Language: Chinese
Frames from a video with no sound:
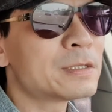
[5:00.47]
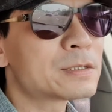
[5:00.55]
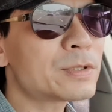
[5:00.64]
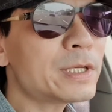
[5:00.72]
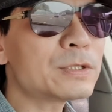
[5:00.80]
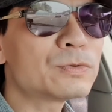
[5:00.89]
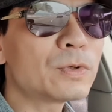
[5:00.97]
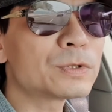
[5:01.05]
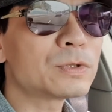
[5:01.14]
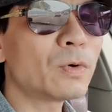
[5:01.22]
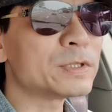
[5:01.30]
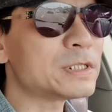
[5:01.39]
所以如
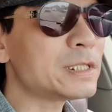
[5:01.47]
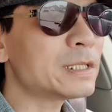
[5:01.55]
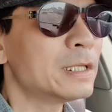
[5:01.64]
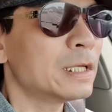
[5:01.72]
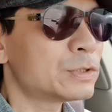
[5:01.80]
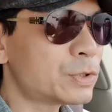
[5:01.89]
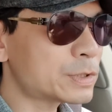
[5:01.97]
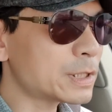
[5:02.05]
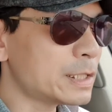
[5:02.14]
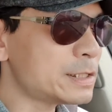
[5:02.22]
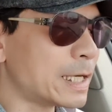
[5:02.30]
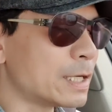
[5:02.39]
果说我今天就是
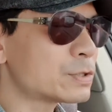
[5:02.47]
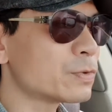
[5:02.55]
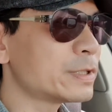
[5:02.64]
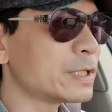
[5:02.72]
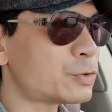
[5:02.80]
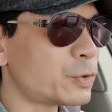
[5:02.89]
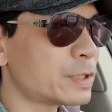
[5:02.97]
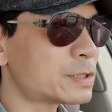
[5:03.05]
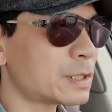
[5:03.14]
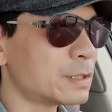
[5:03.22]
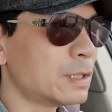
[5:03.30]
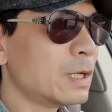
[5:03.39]
很想要做一个学
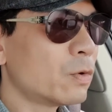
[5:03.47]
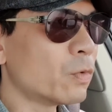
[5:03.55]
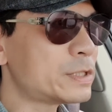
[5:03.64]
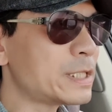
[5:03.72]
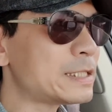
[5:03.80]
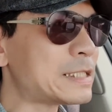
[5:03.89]
者，我现